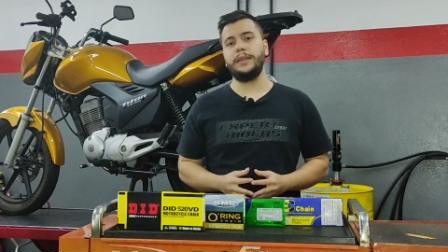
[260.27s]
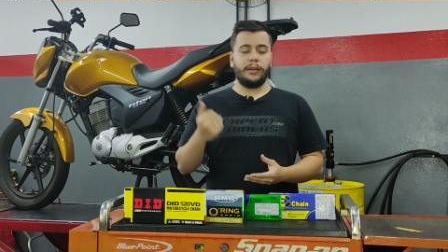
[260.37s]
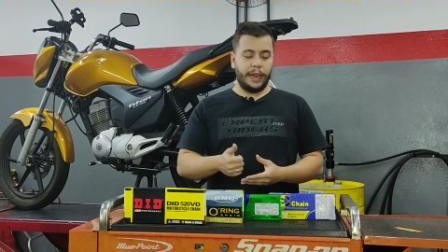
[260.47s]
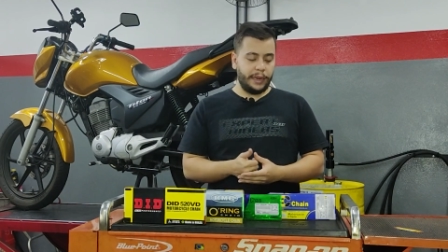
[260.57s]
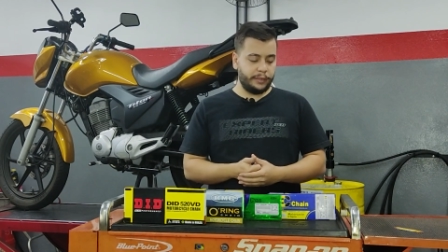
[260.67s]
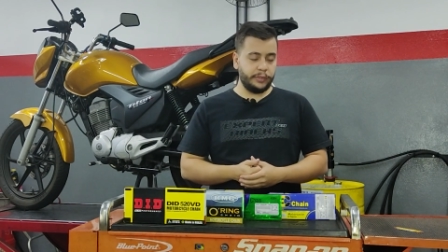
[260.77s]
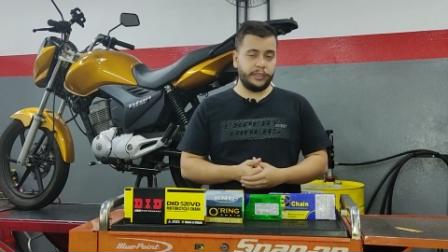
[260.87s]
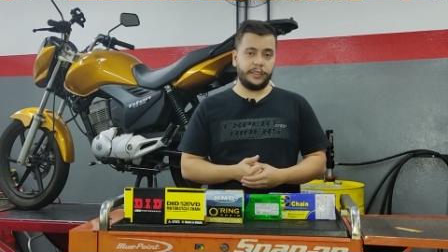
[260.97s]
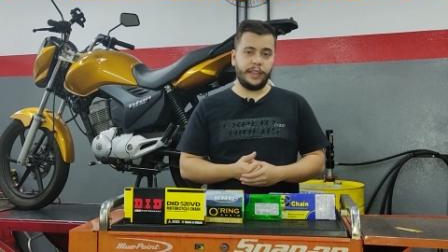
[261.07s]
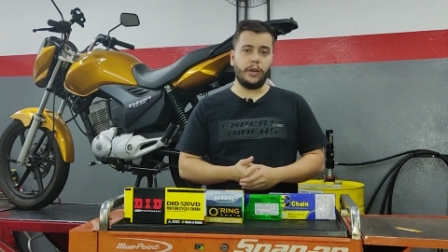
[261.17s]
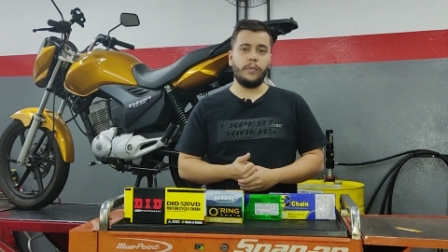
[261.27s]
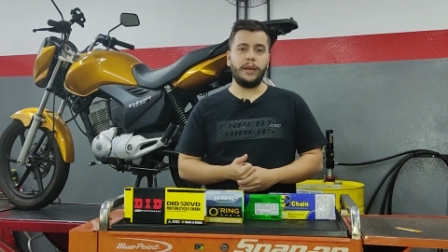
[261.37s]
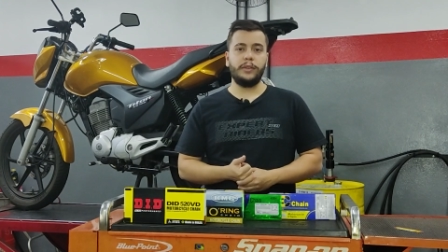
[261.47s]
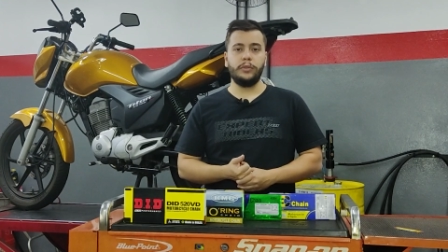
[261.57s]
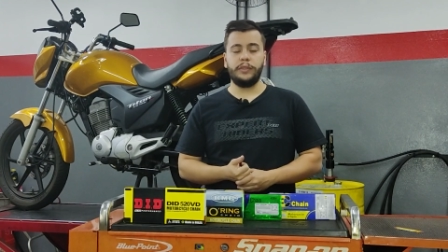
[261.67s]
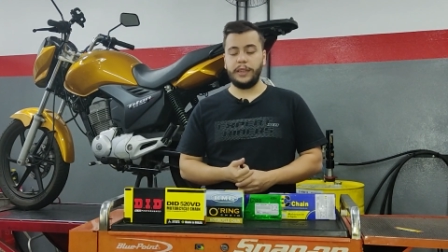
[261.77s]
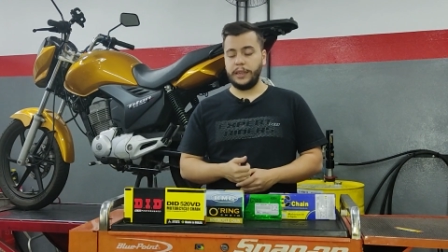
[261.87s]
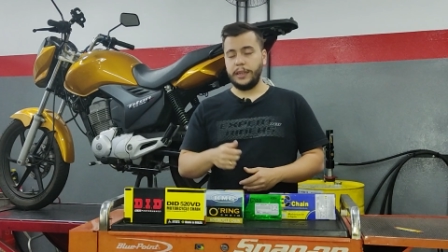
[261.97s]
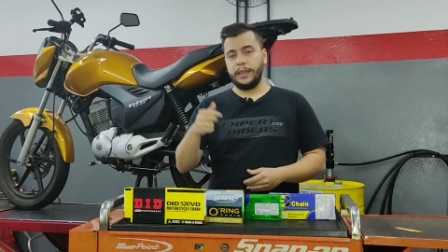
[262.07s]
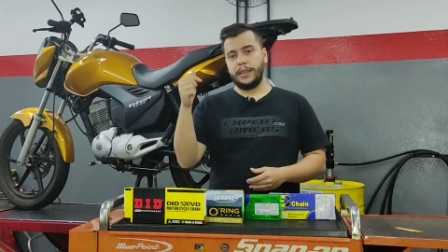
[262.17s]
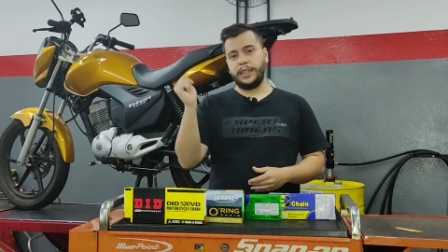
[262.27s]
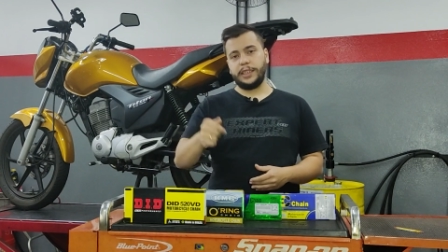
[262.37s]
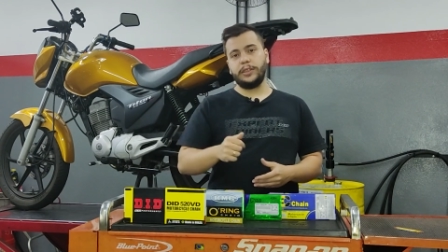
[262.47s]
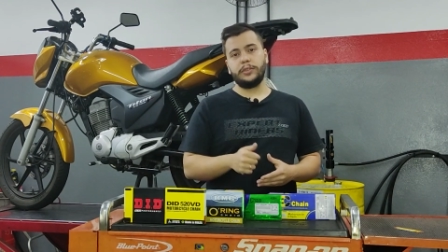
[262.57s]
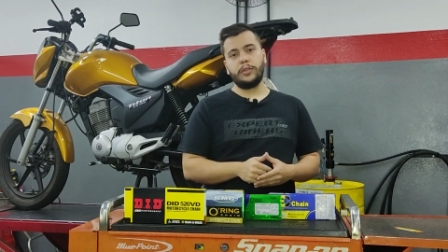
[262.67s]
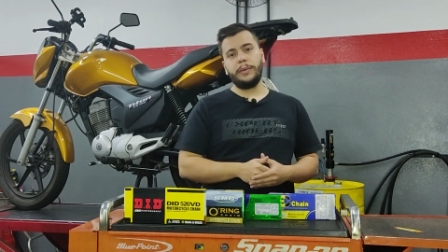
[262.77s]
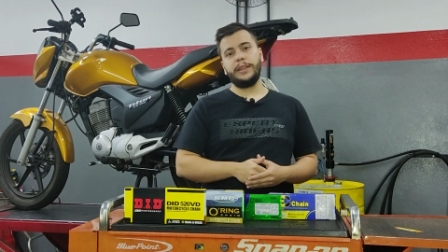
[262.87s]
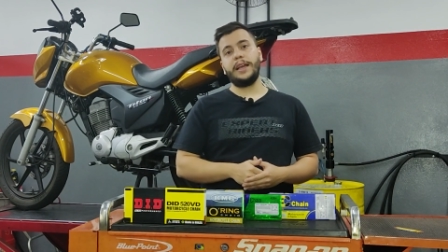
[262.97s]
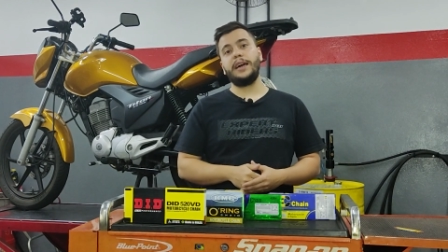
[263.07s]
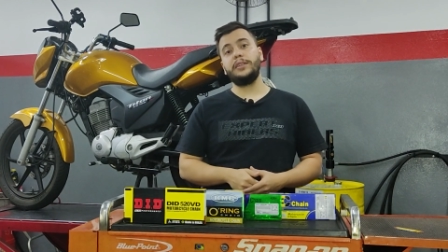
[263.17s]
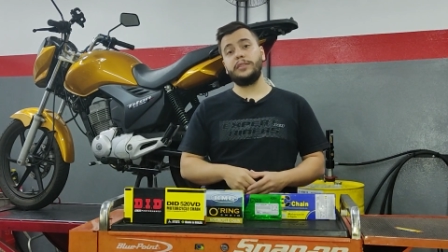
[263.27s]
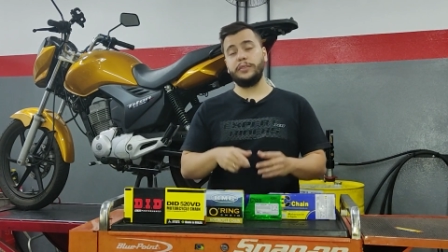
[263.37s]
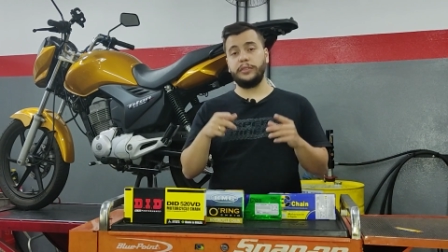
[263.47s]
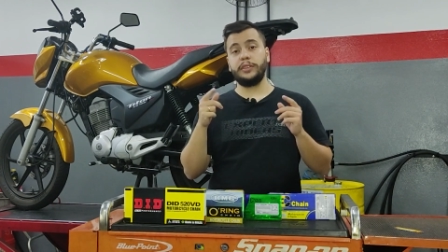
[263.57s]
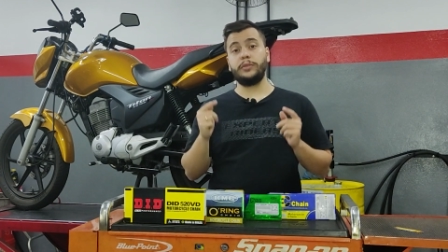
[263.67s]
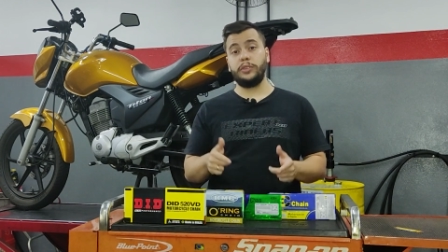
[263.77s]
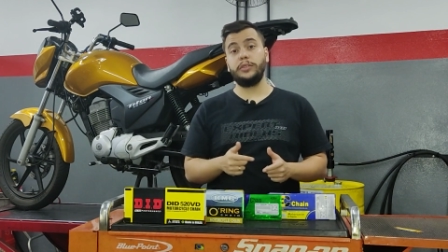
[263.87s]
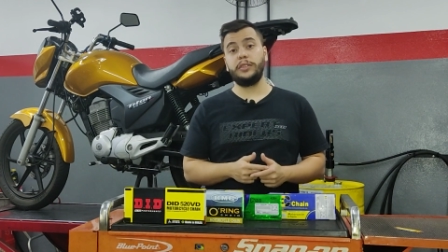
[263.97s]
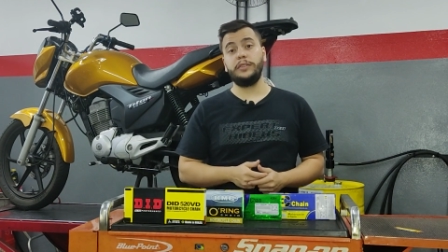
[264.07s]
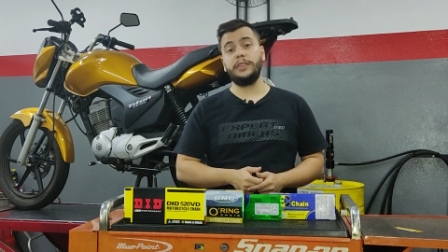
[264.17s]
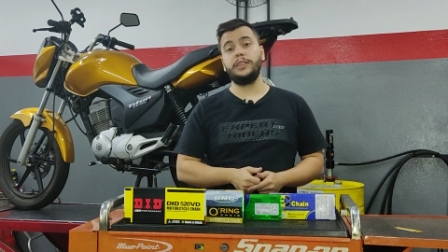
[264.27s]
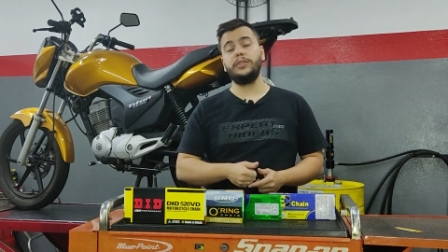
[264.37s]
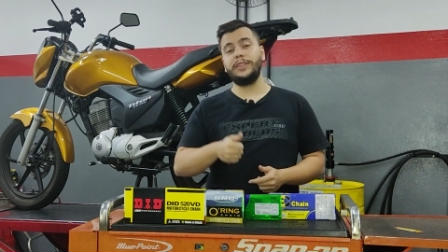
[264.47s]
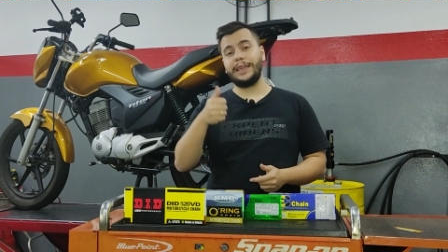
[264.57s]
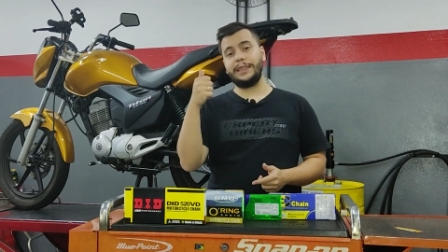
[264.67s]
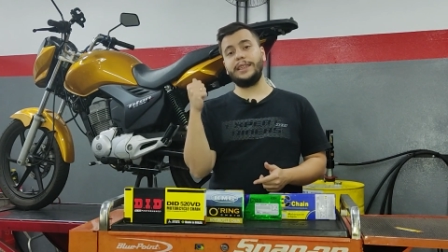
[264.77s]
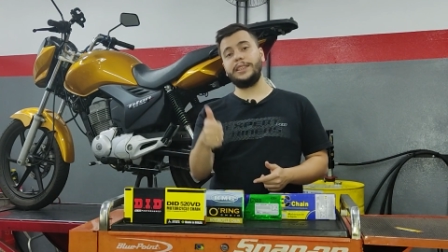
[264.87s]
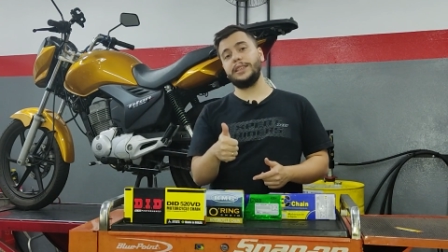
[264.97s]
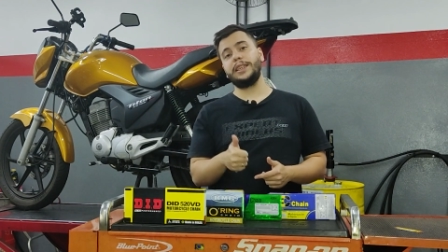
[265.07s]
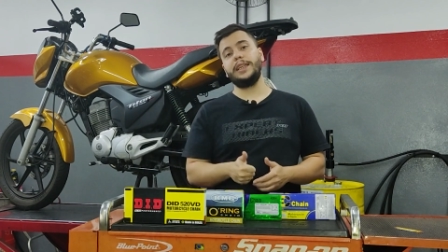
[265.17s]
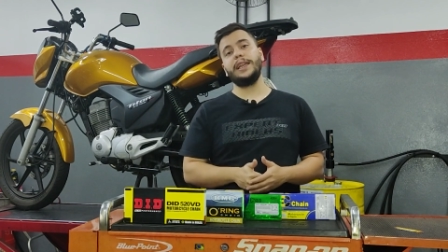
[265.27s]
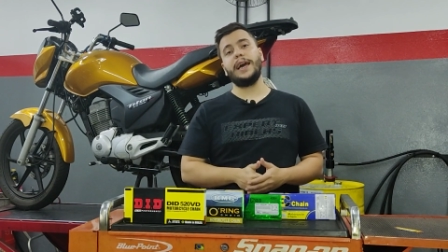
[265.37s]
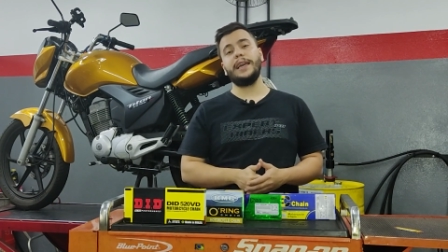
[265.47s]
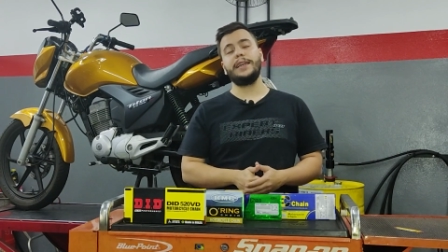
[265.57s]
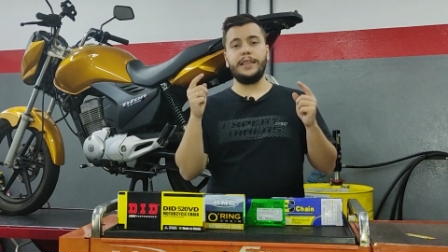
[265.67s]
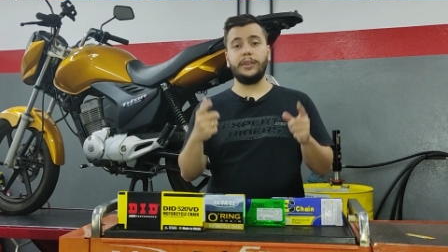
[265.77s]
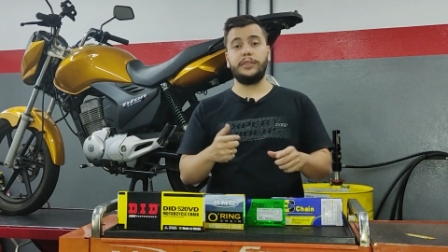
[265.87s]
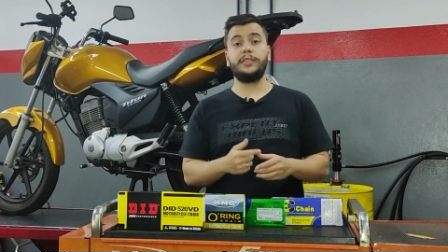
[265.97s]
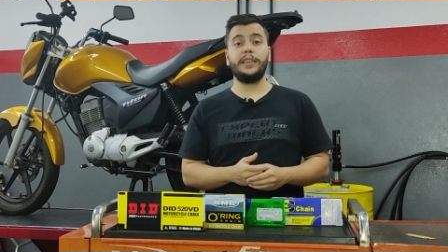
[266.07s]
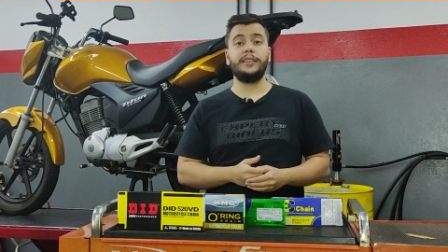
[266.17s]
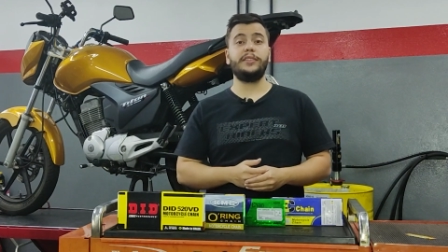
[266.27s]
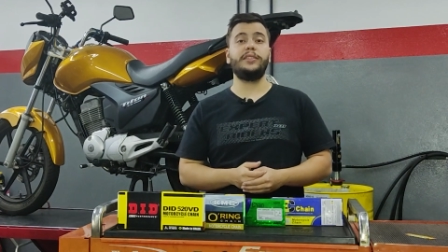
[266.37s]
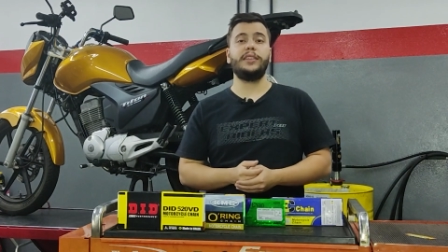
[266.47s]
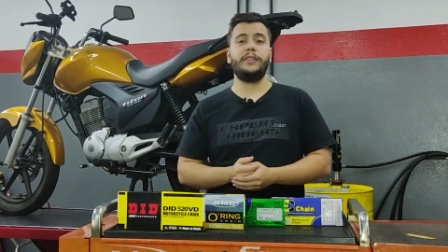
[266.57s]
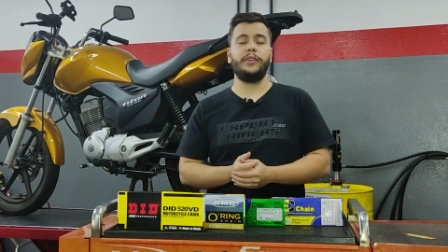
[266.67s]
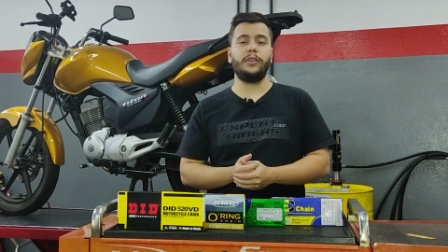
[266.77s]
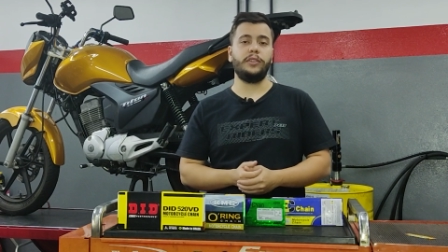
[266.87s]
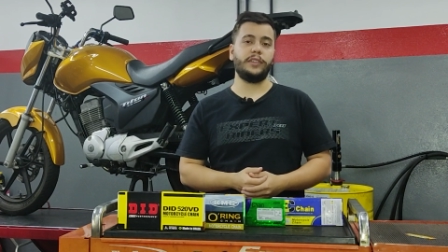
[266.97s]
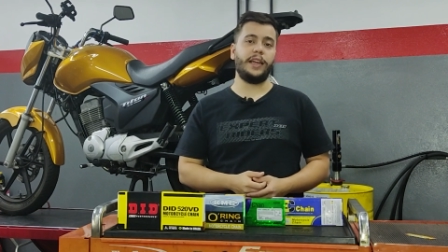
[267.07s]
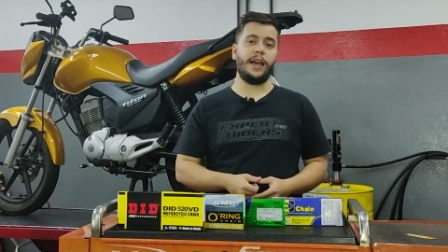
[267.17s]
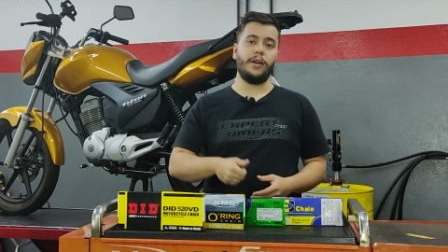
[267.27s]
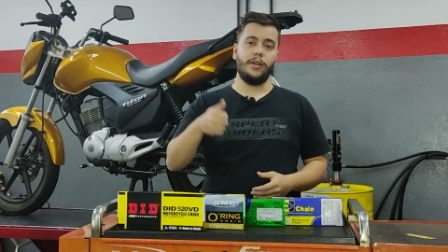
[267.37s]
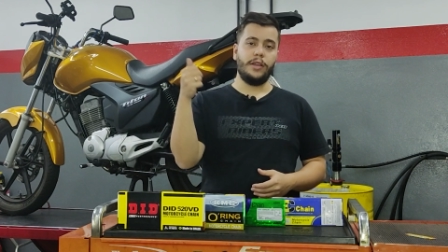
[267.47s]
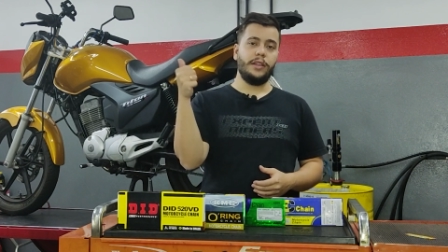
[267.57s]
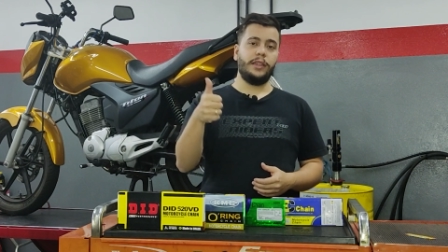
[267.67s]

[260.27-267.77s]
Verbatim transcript: Então, galera, se vocês têm alguma dúvida, deixa aqui nos comentários. Se você curtiu esse vídeo, já deixa aquele like e não se esqueça de inscrever no nosso canal.